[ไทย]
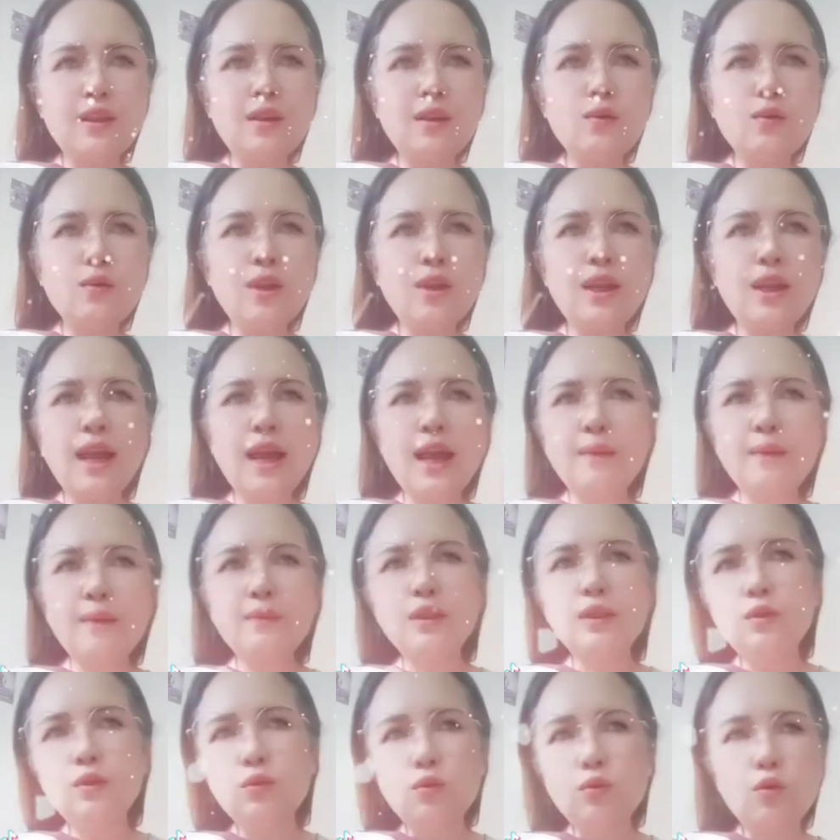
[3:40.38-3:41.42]
ลวนลามห
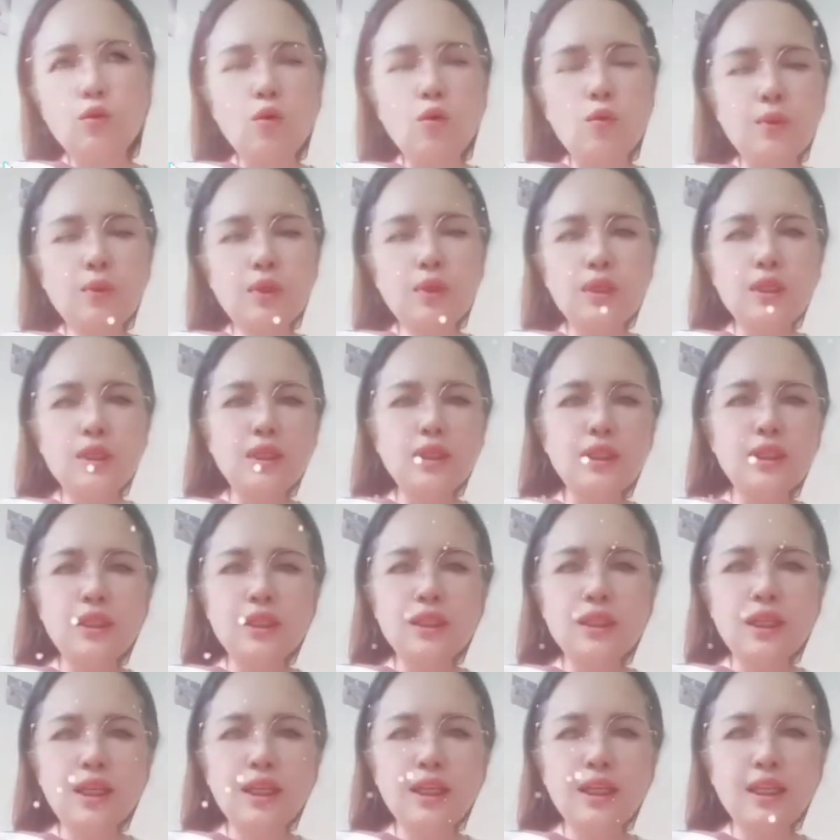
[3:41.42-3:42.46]
รือถูกข่มขืน
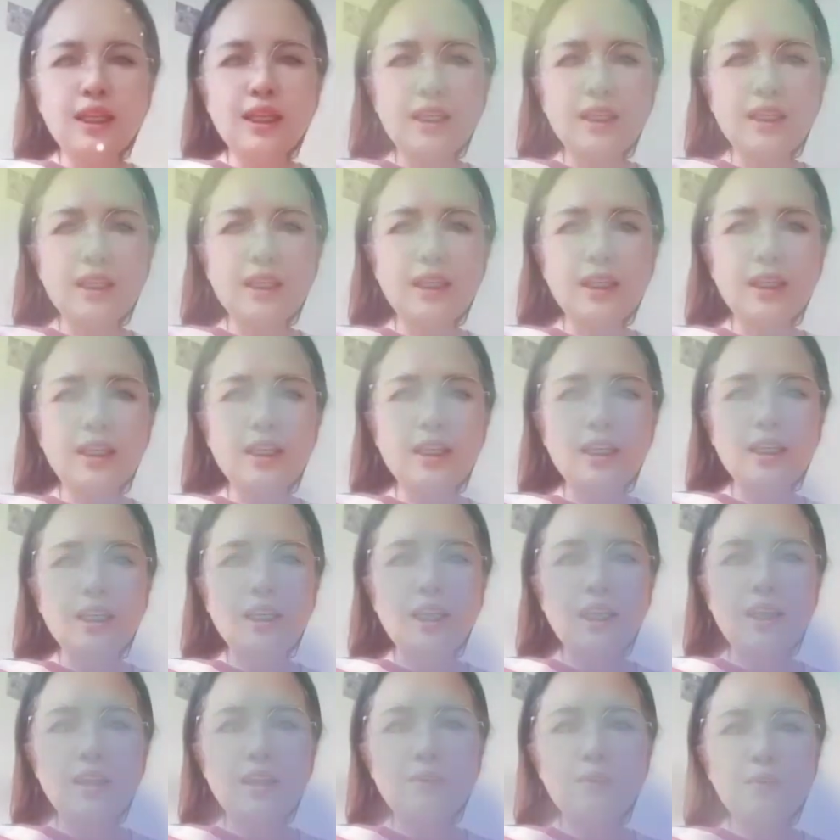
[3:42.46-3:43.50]
อะไรอย่างนี้นะ
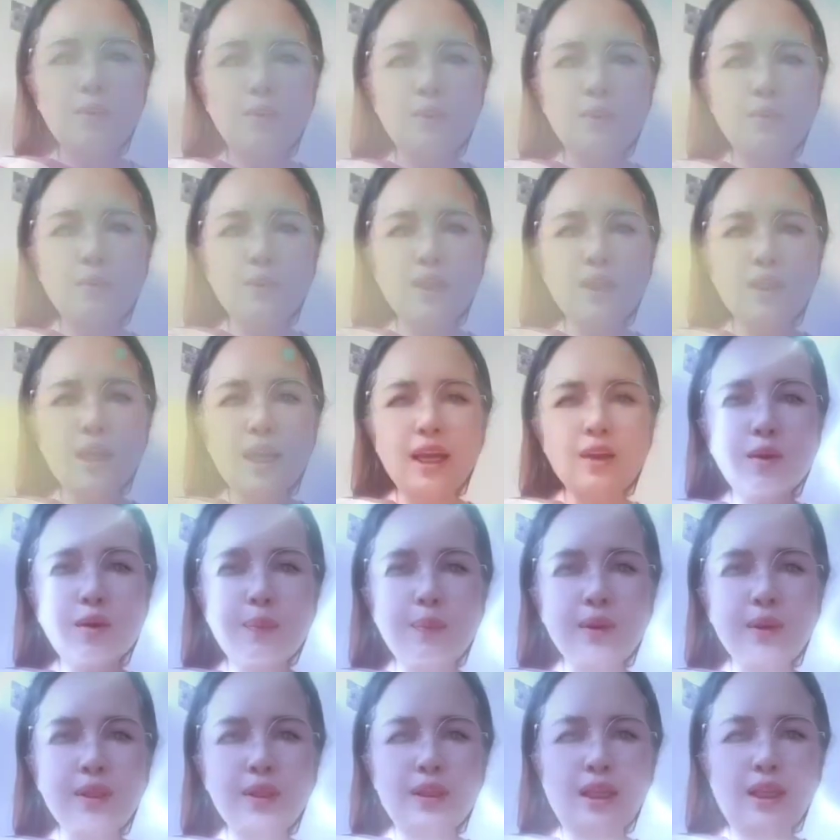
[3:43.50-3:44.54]
คะพวกผู้ชายก็
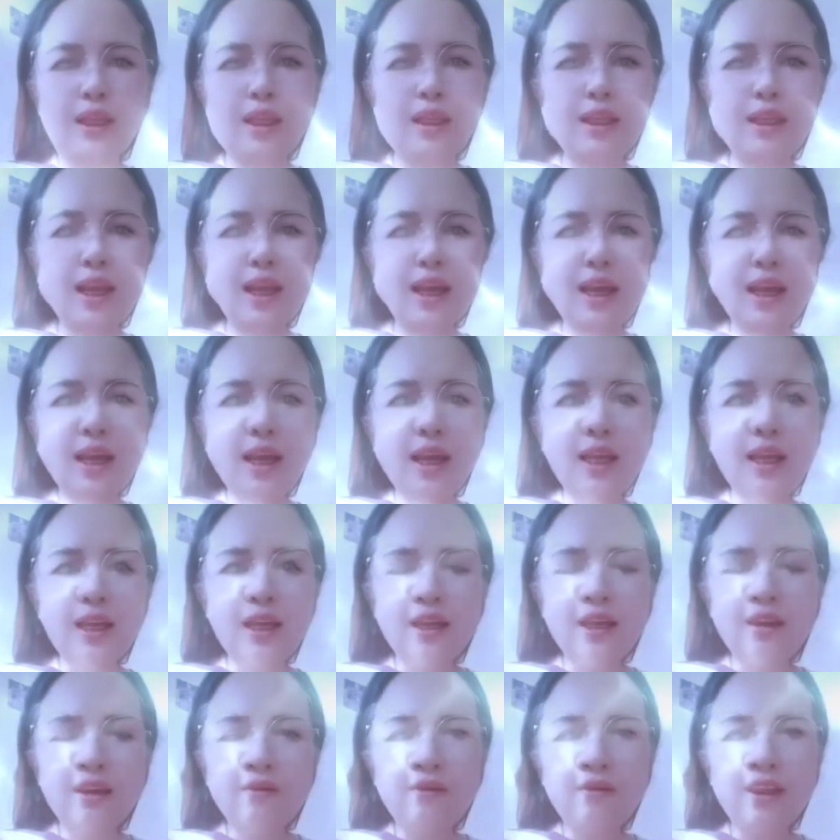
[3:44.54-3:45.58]
ไปเต้นหน้า
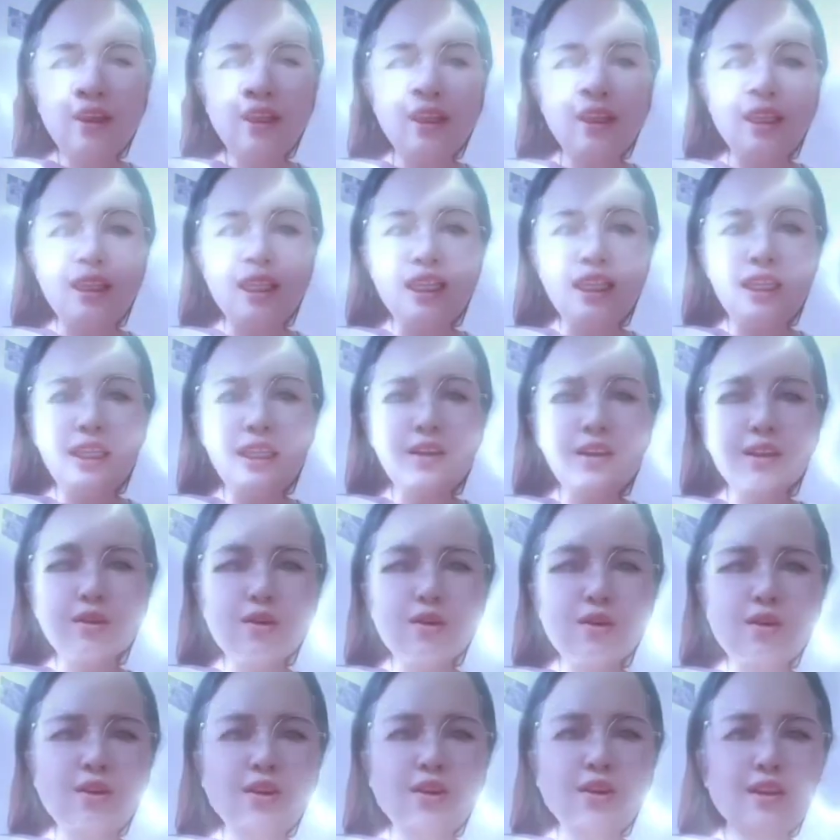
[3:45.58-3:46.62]
เวที
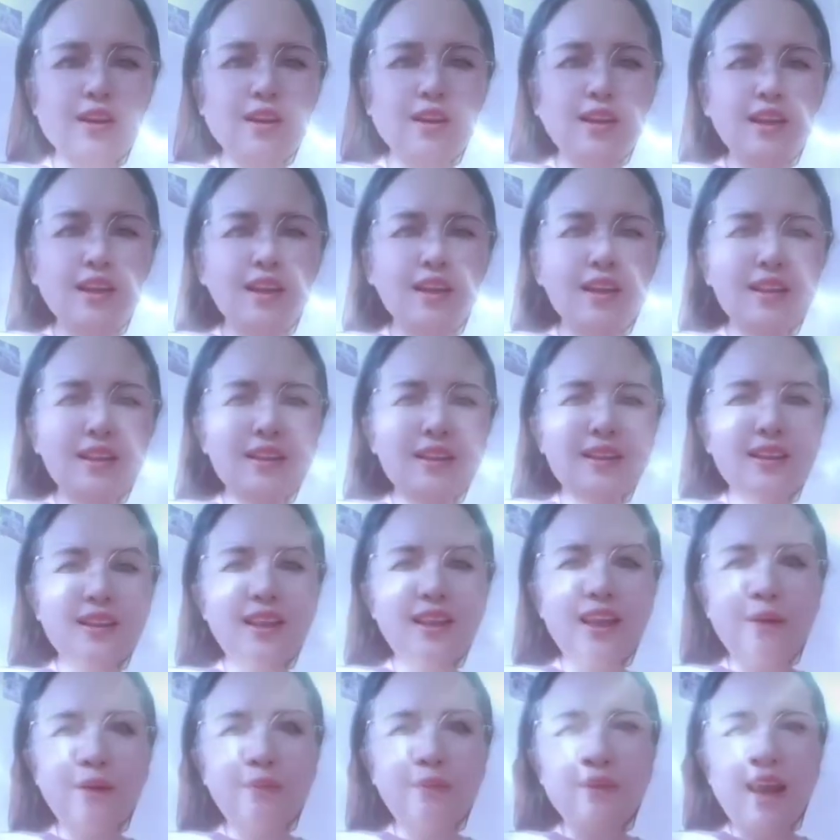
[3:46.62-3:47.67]
ก็เห
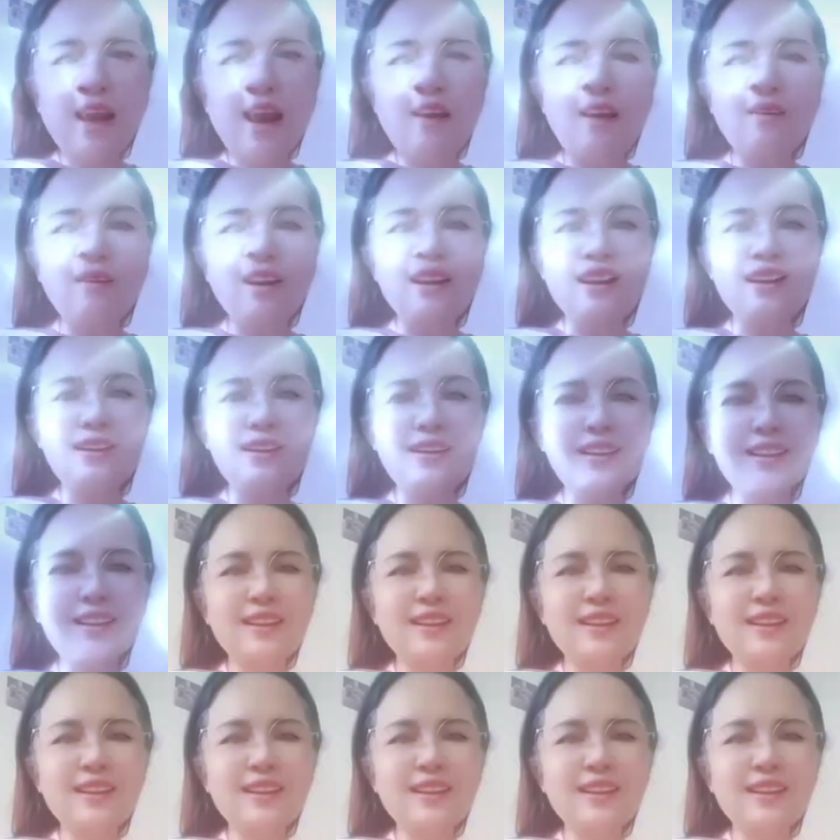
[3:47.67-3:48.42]
ยียบเท้ากันก็